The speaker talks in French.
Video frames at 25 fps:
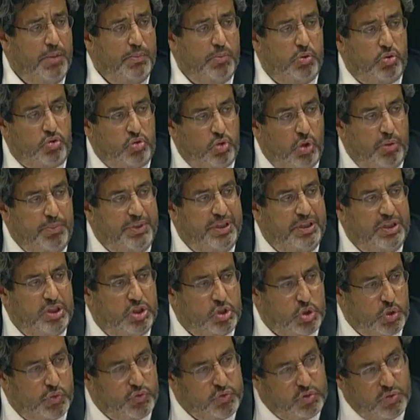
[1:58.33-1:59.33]
Monsieur le
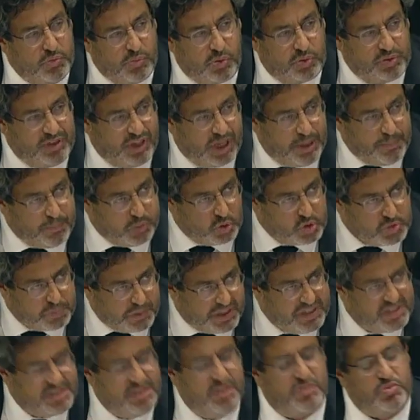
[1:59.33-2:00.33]
ministre, je vous demande des réponses
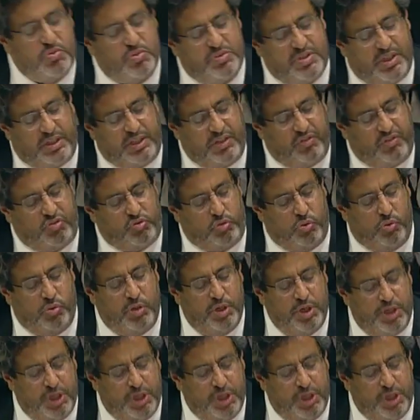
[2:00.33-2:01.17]
précises sur ces questions